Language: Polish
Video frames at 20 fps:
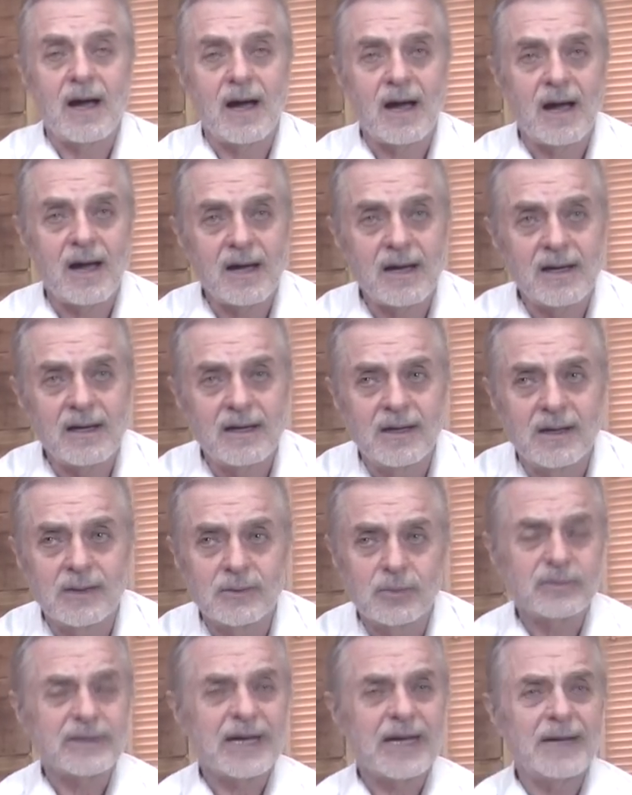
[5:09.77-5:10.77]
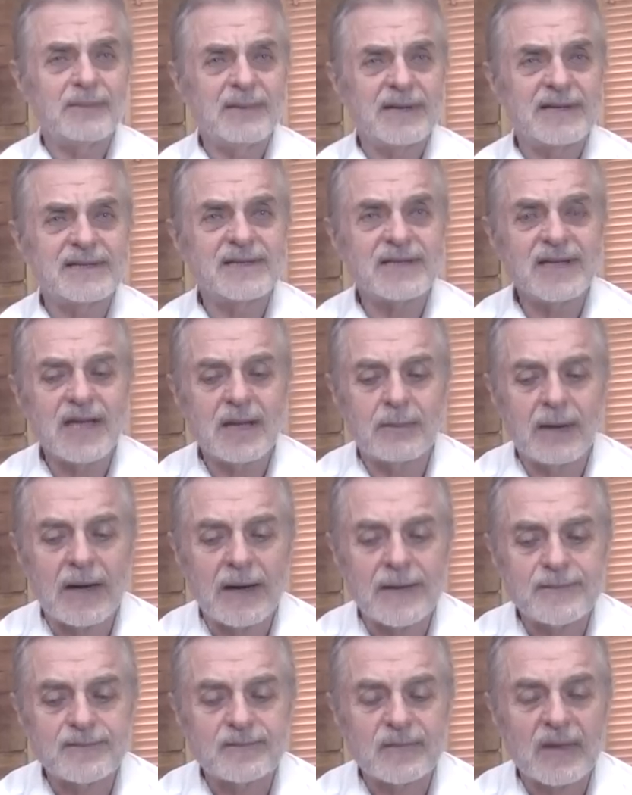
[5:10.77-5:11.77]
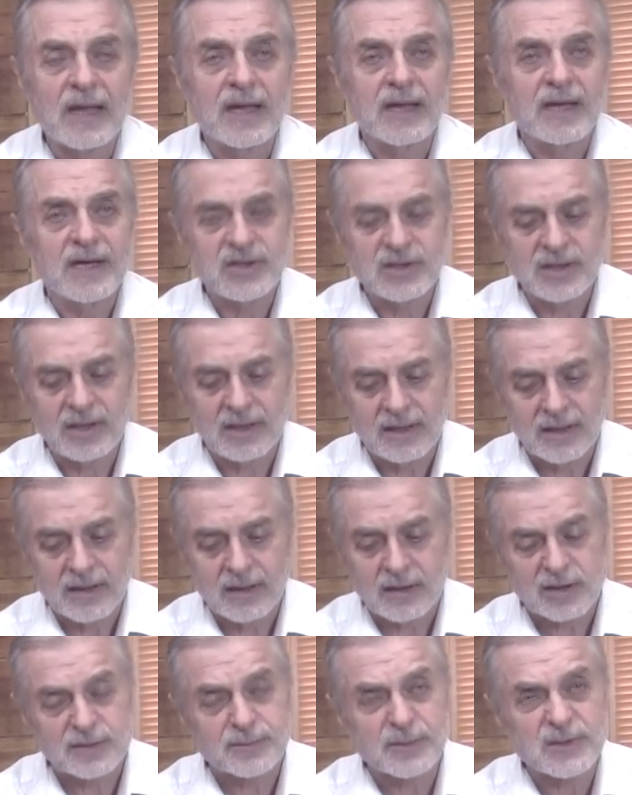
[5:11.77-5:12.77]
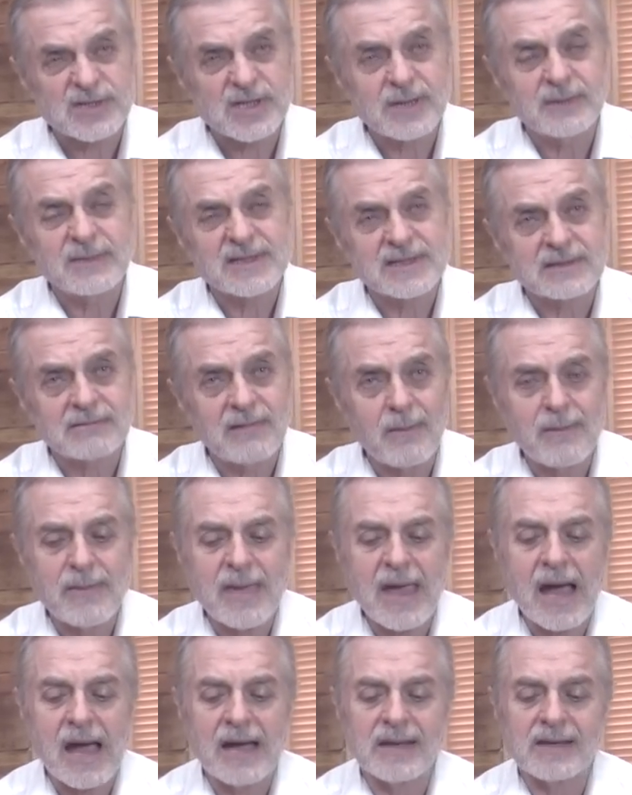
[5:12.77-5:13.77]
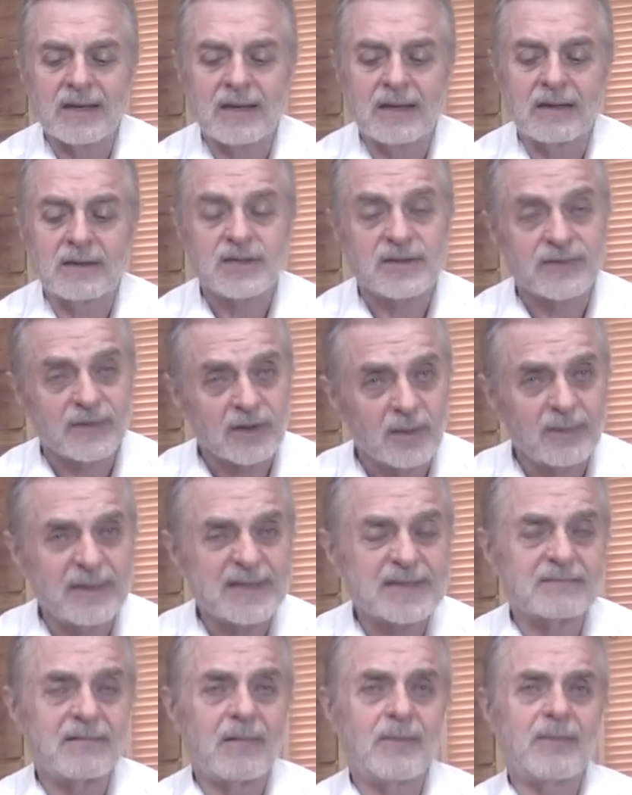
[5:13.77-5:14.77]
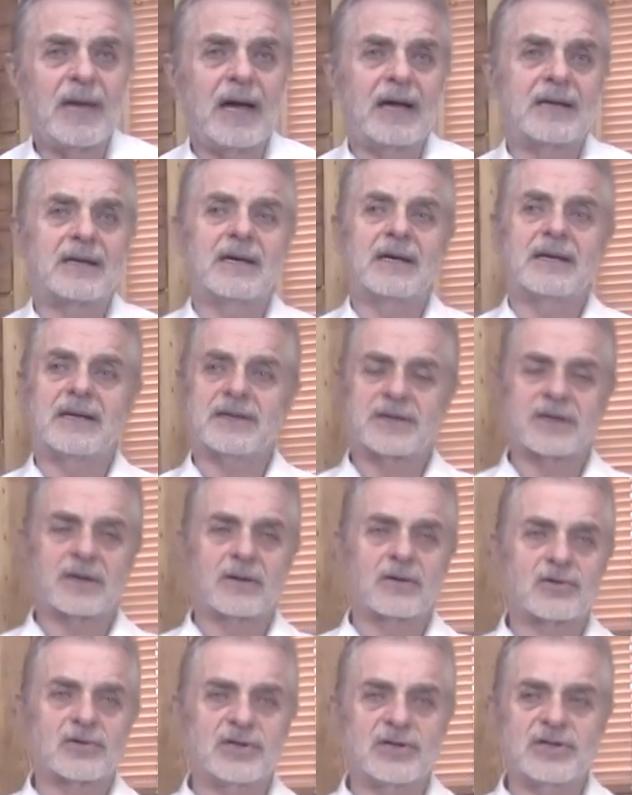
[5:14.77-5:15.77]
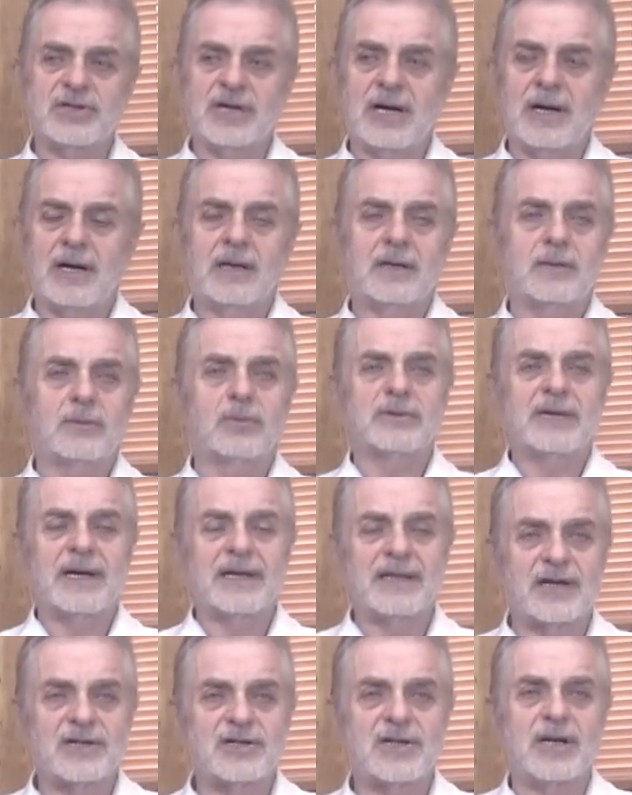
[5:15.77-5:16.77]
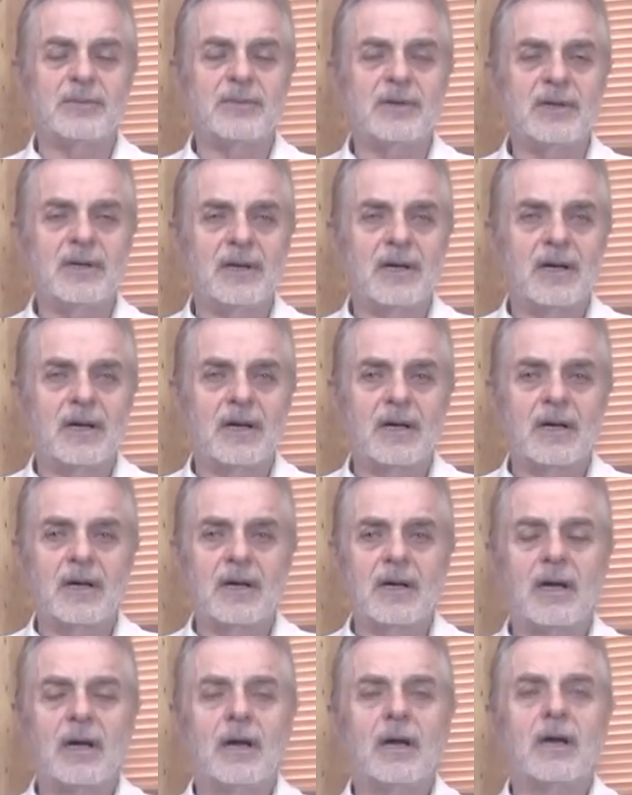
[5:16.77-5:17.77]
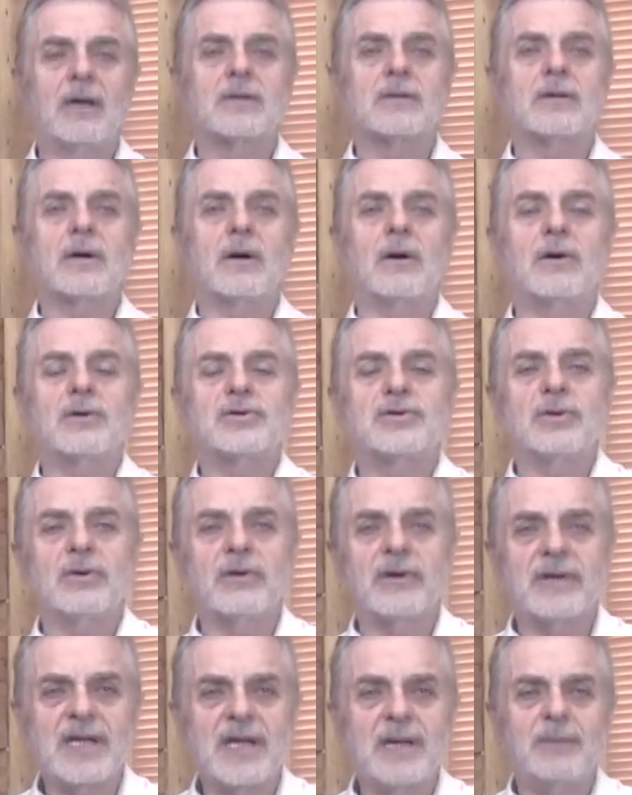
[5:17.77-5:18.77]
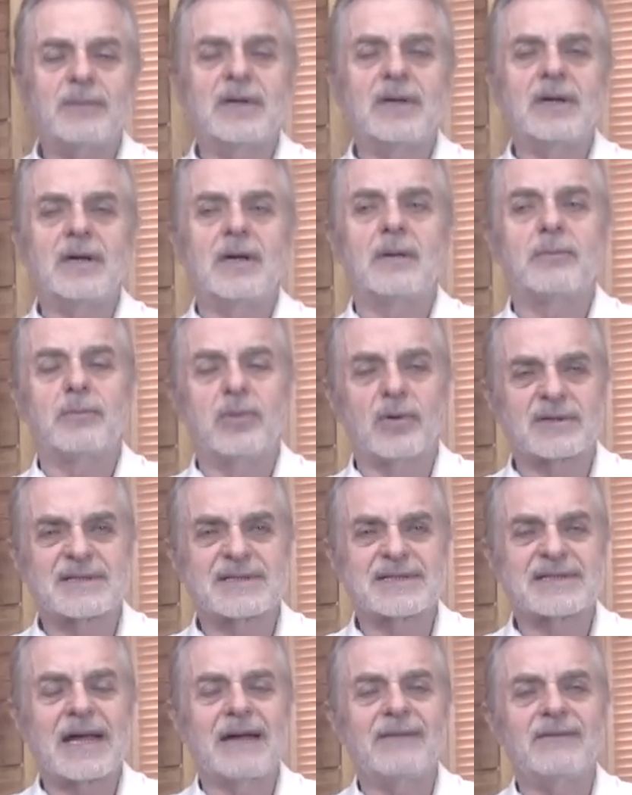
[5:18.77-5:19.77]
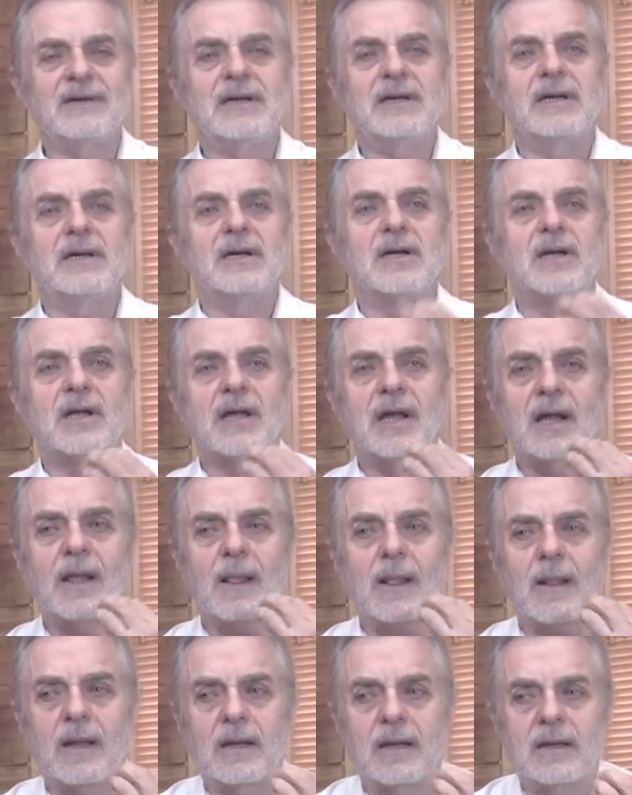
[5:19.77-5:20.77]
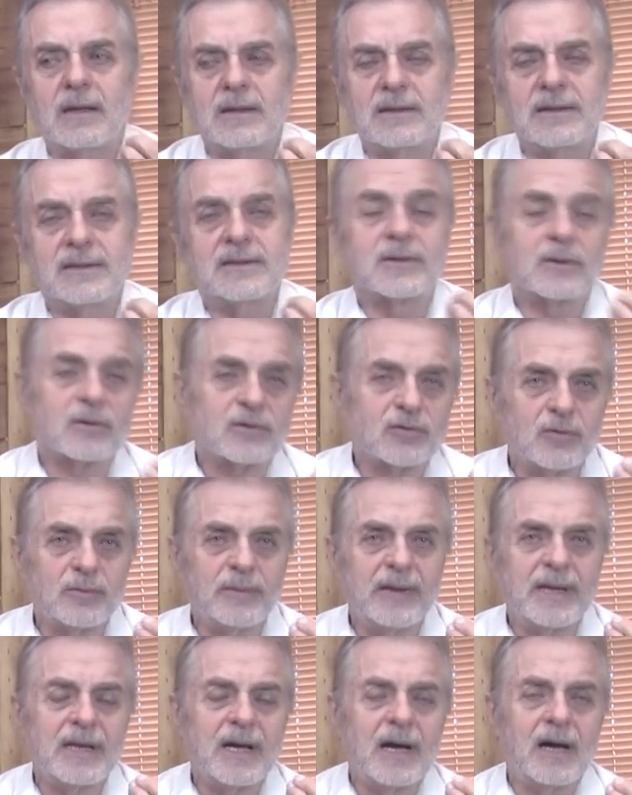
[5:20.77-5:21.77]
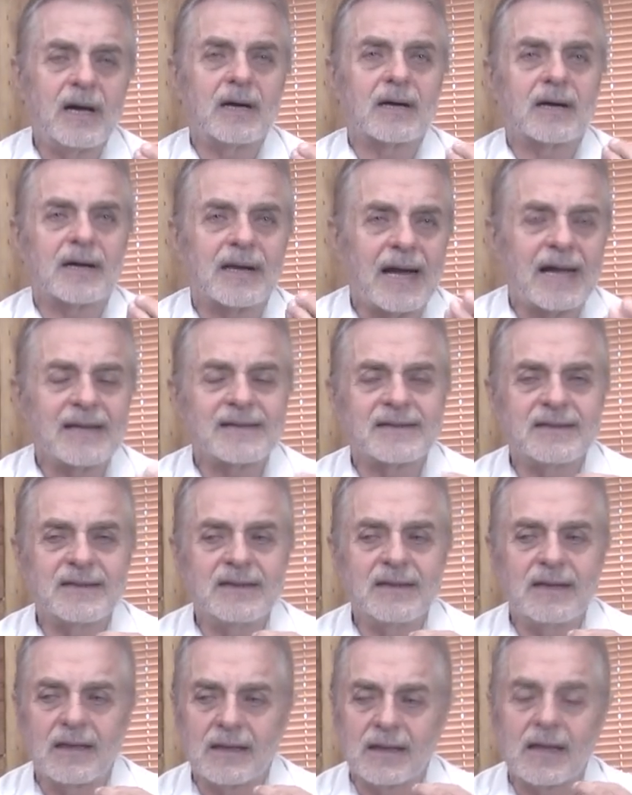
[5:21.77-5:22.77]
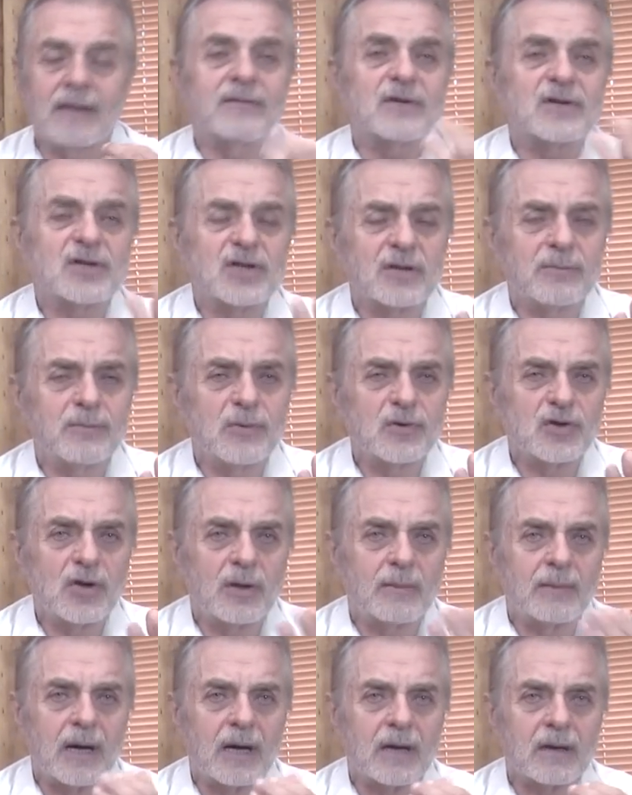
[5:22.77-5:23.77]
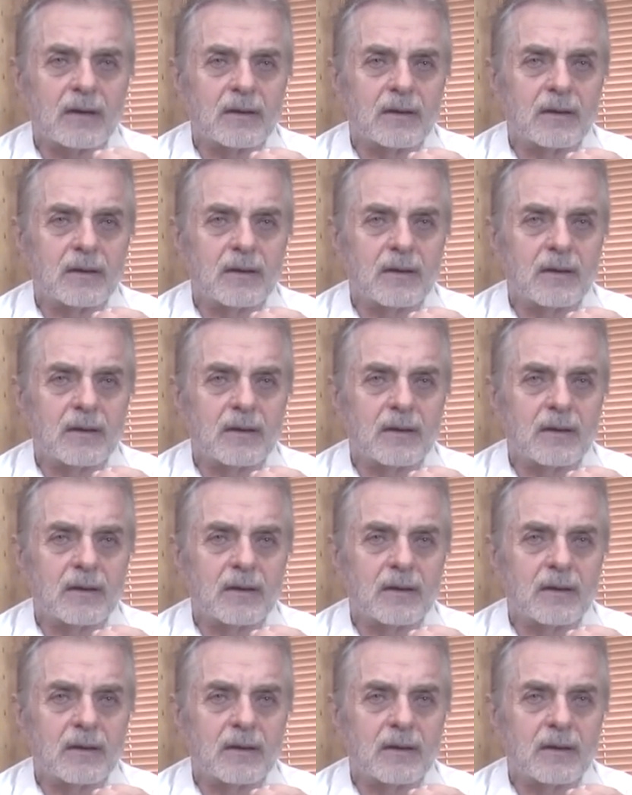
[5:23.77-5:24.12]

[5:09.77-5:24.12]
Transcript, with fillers: a tu tajemnicy nie ma. Jeśli rozpoczniemy zgłębianie, świadome zgłębianie naszego życia tutaj na Ziemi, to osiągniemy podstawę zrozumienia kreacji na wyższych poziomach.